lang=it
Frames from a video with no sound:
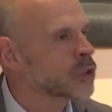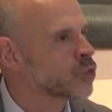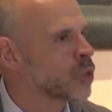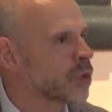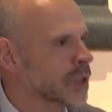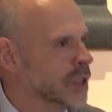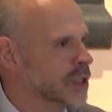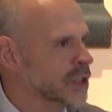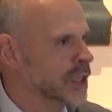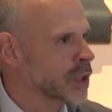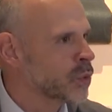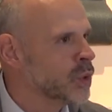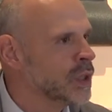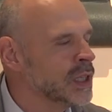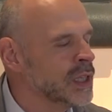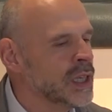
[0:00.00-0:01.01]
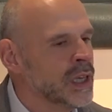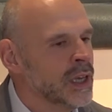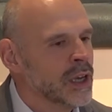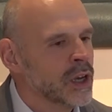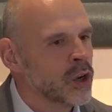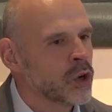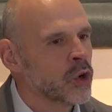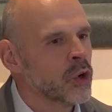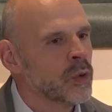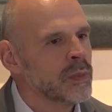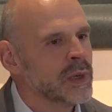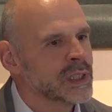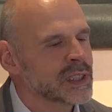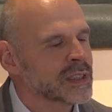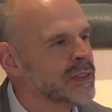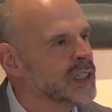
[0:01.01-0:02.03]
sua origine, quindi
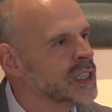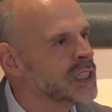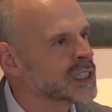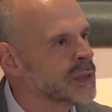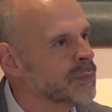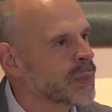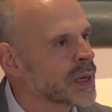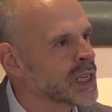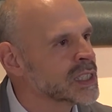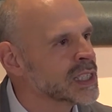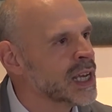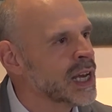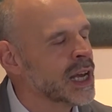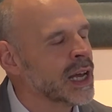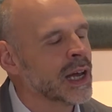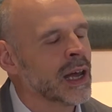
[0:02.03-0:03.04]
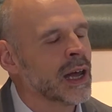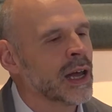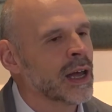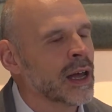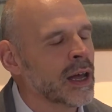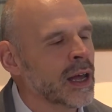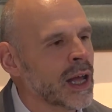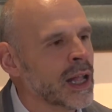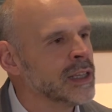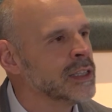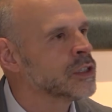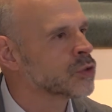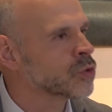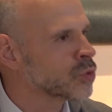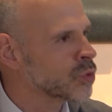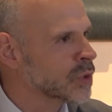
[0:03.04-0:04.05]
come se venisse presa a, al di
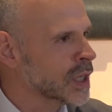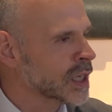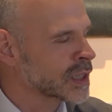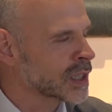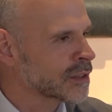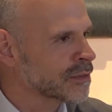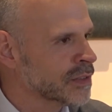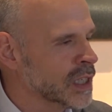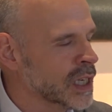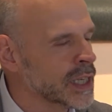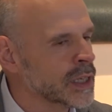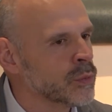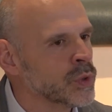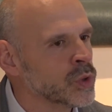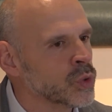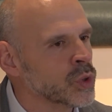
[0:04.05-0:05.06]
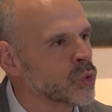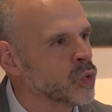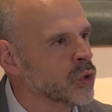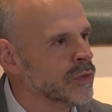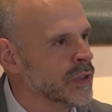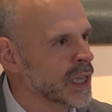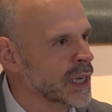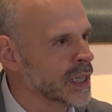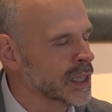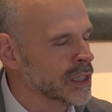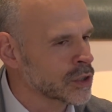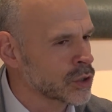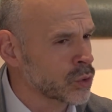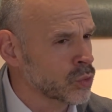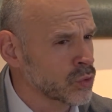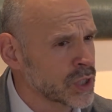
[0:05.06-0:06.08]
sotto della trafila, nel momento in cui viene
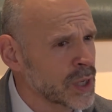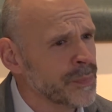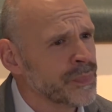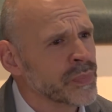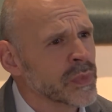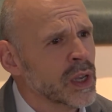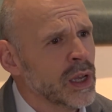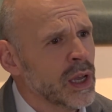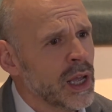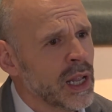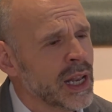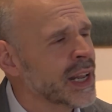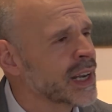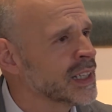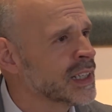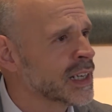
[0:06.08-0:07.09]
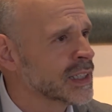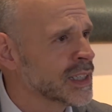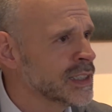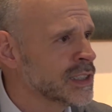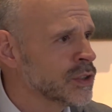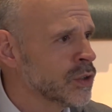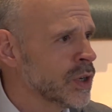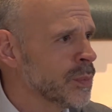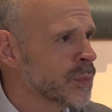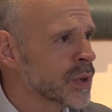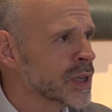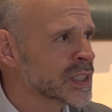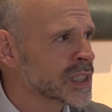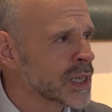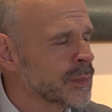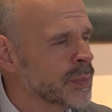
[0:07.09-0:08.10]
estrusa. La reidratazione può
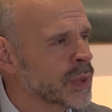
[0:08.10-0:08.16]
essere